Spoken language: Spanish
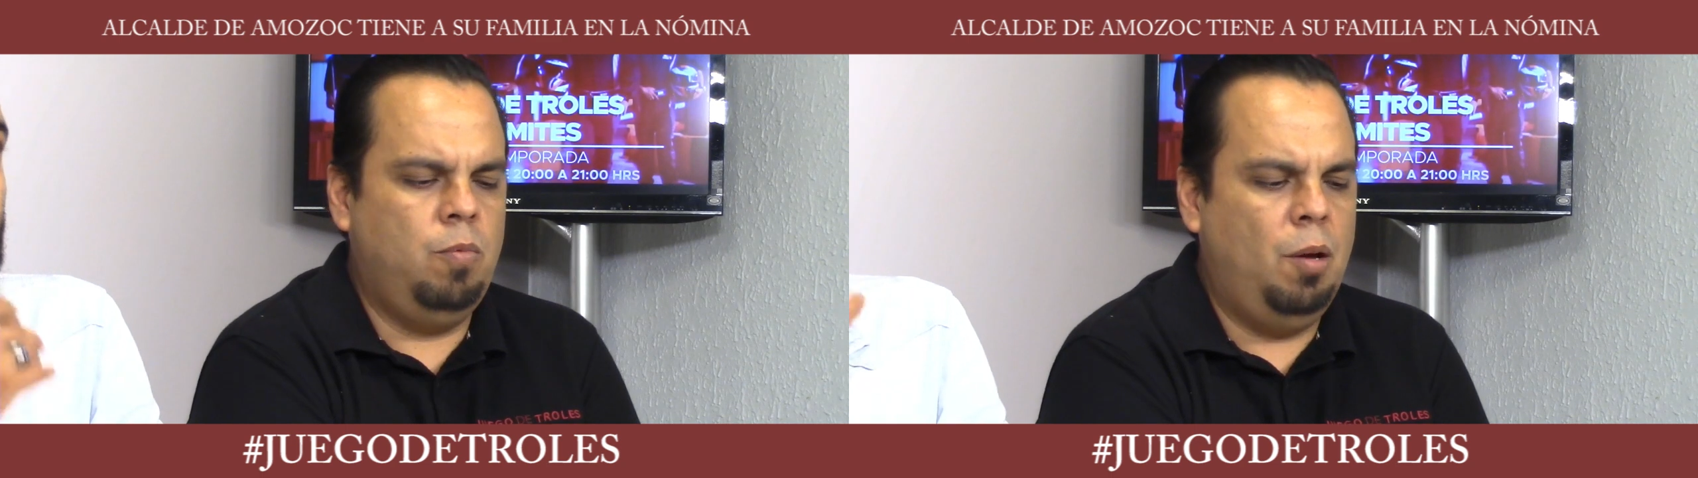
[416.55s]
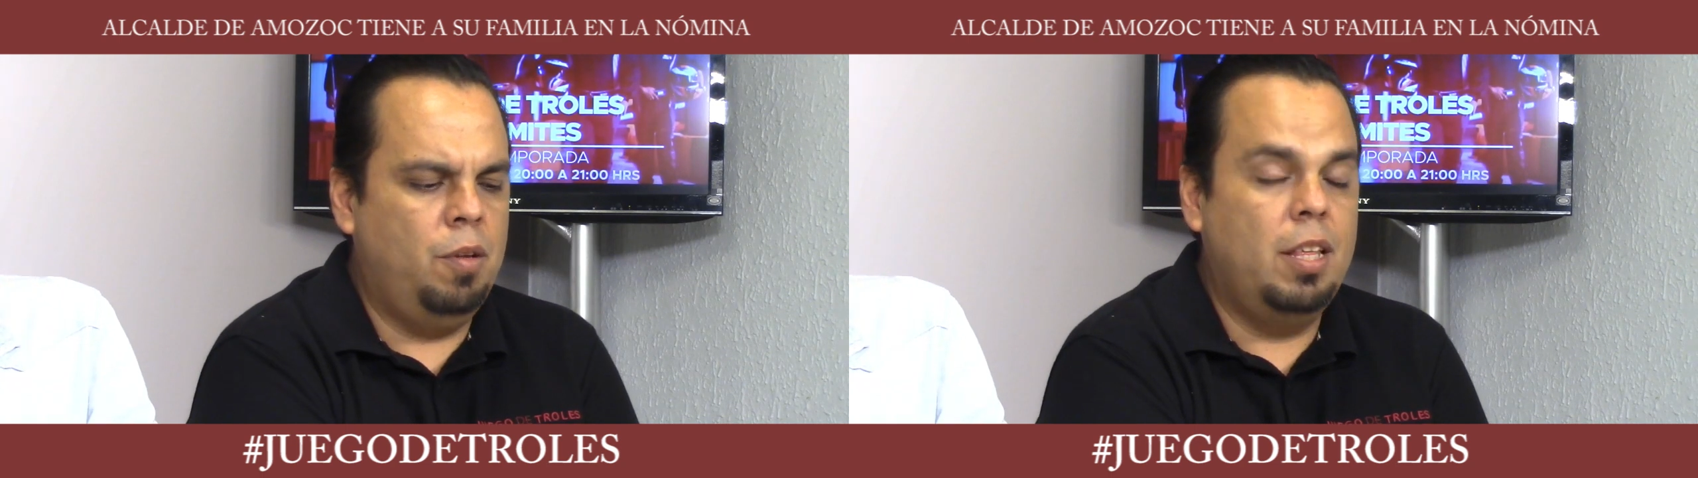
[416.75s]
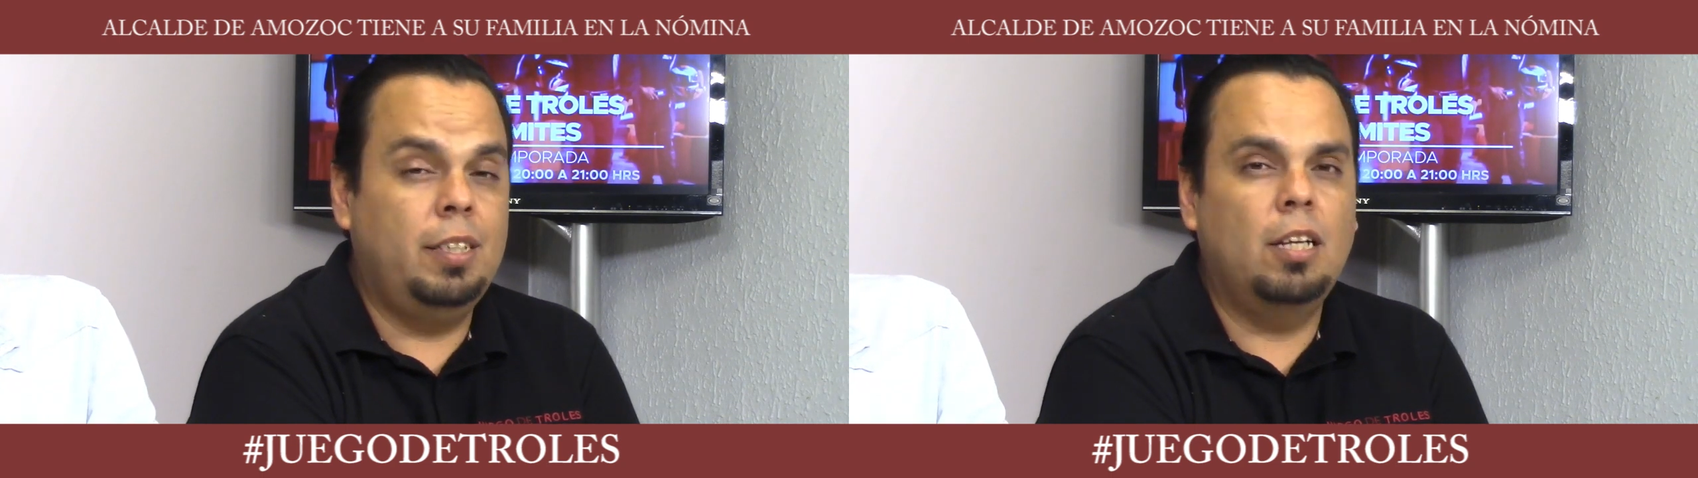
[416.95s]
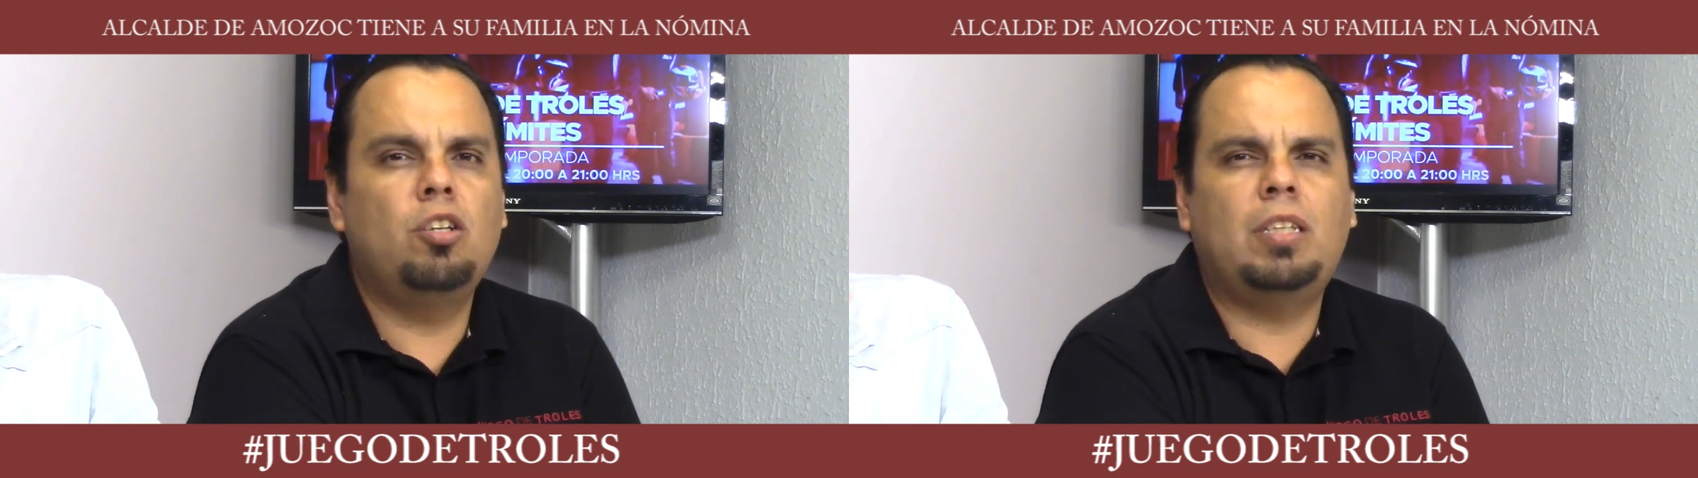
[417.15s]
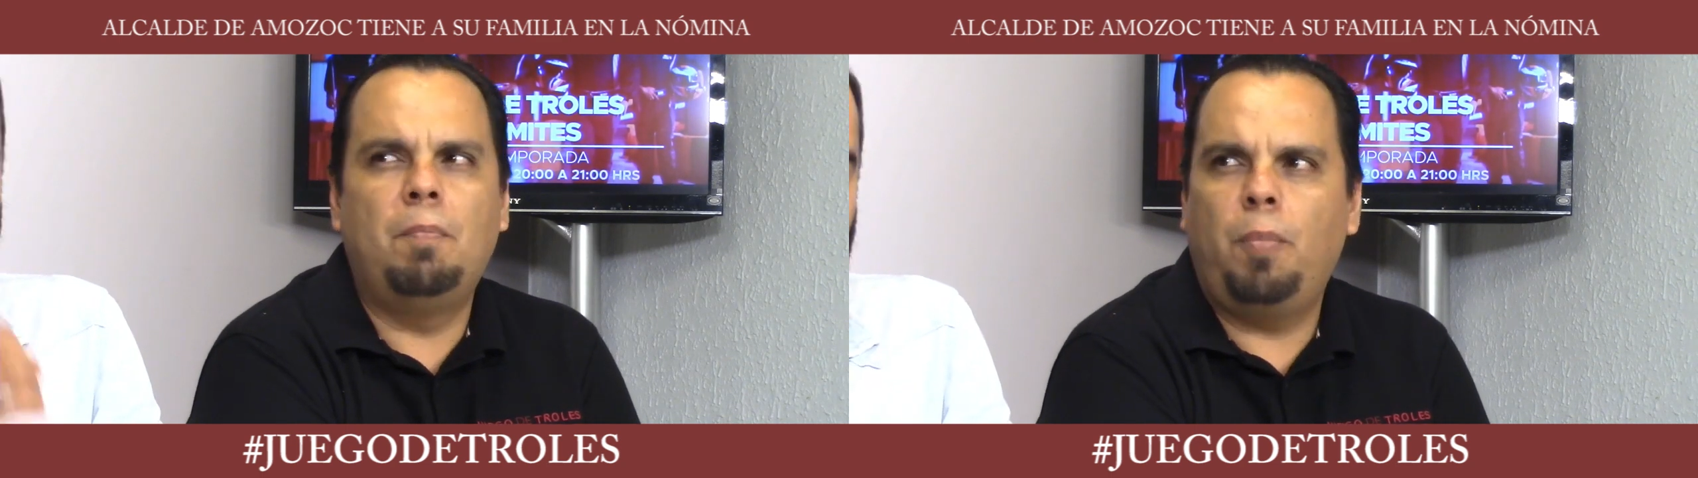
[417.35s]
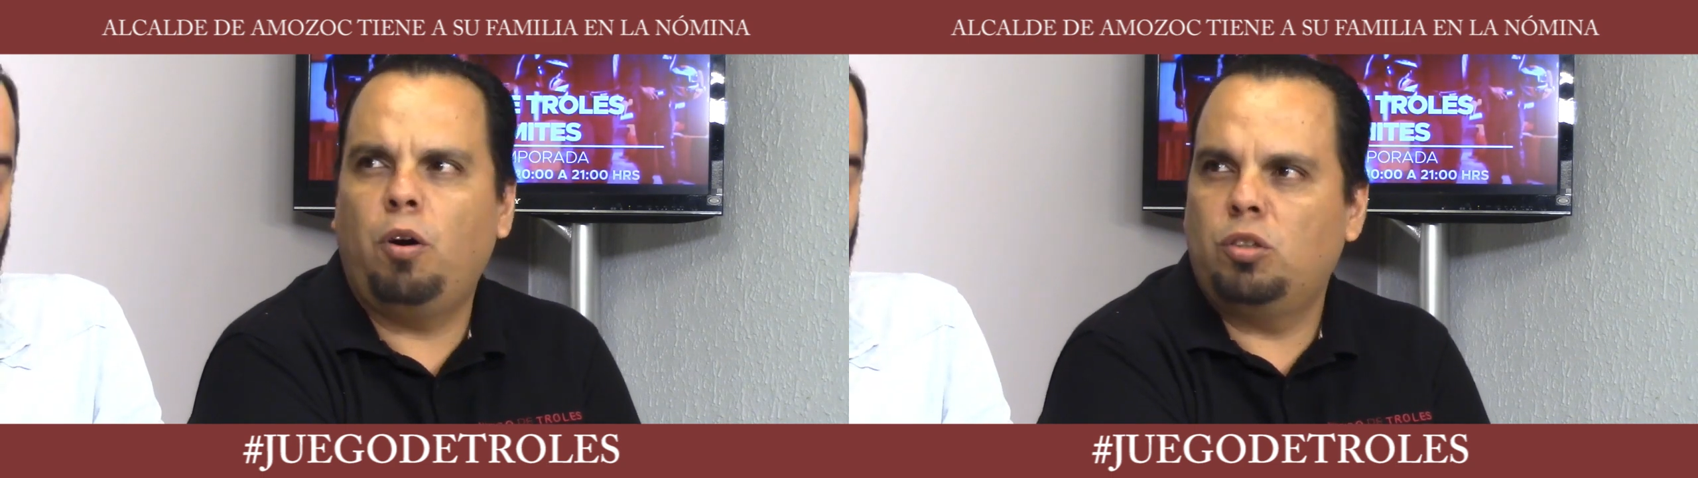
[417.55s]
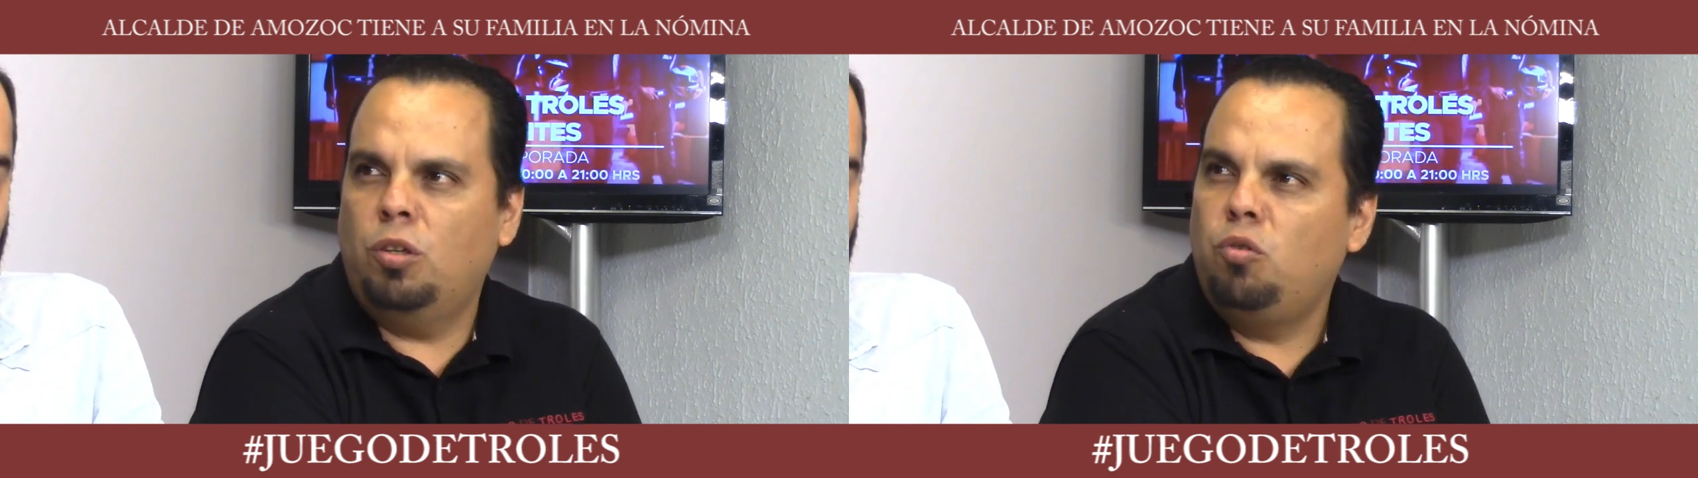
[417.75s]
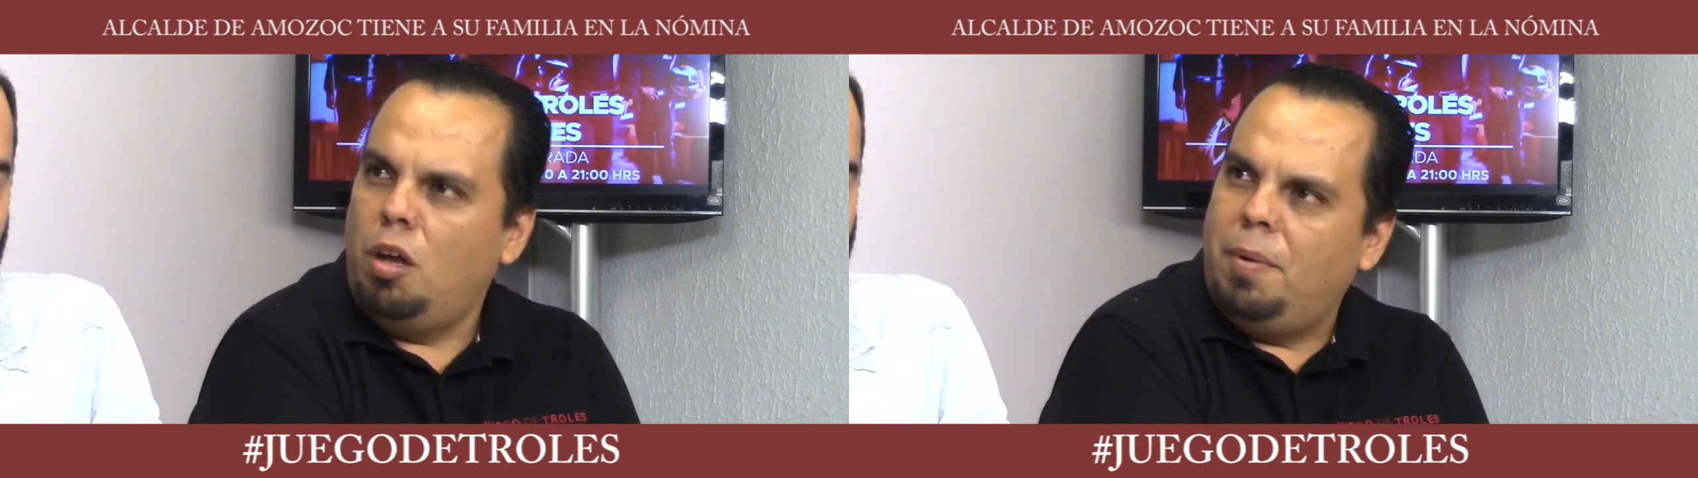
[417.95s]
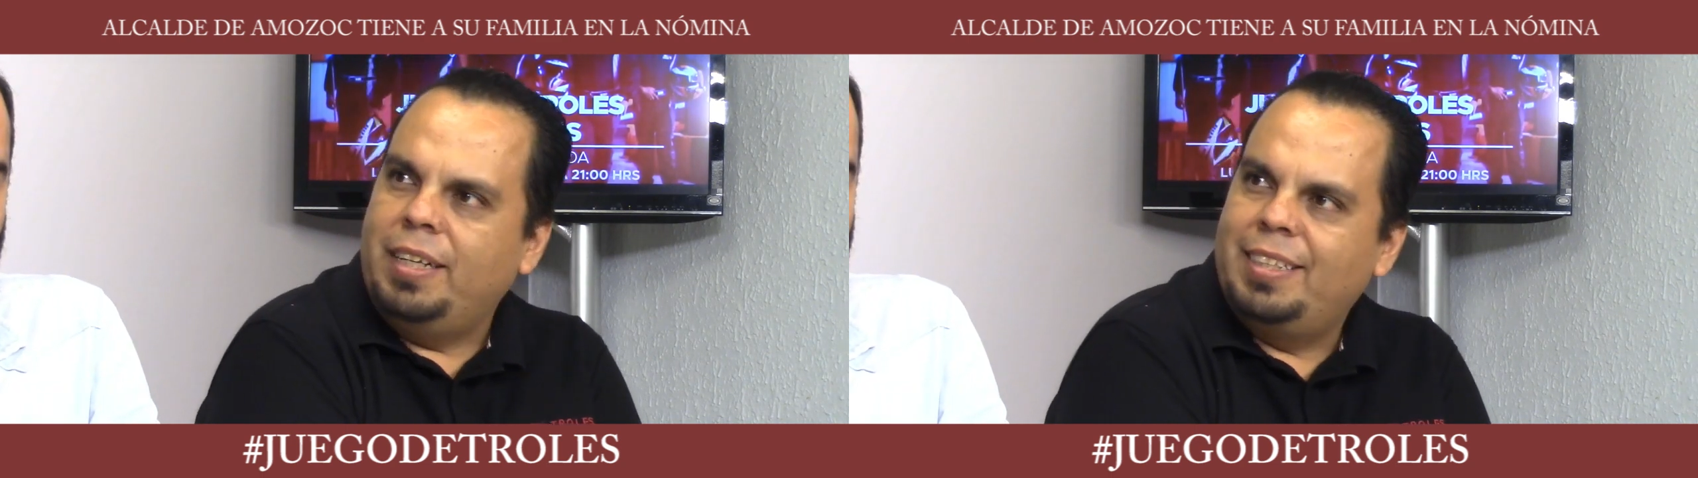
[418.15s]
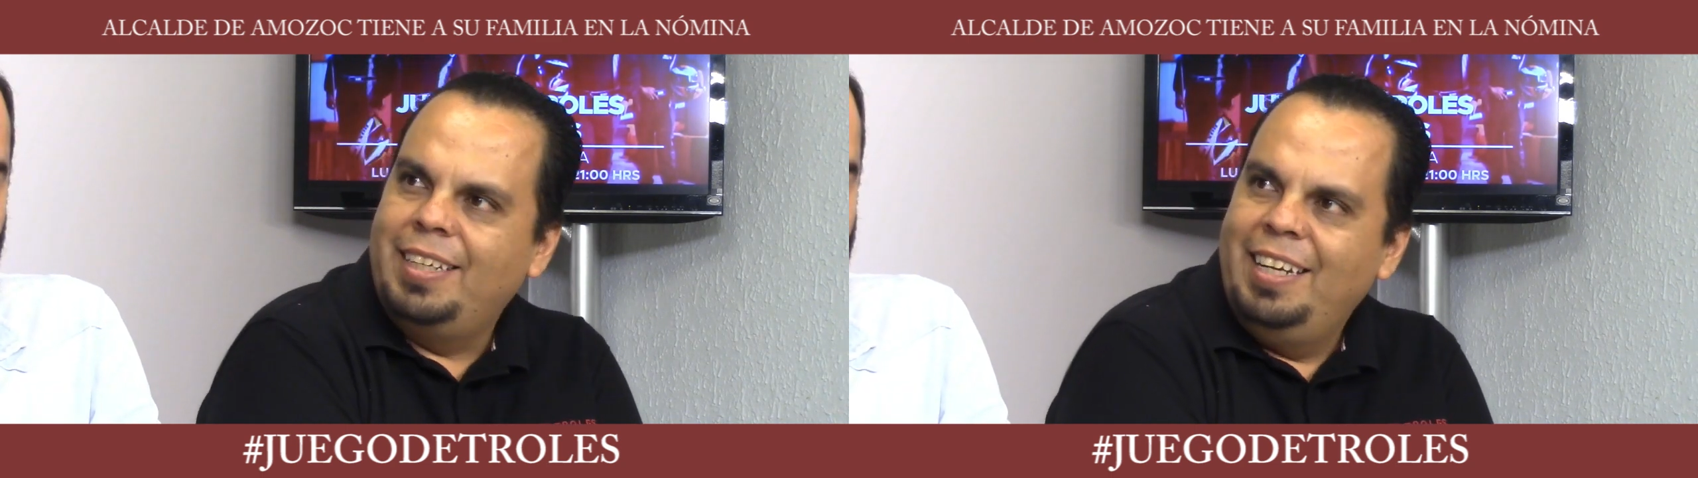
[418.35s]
debo de decir, tampoco son nuevas.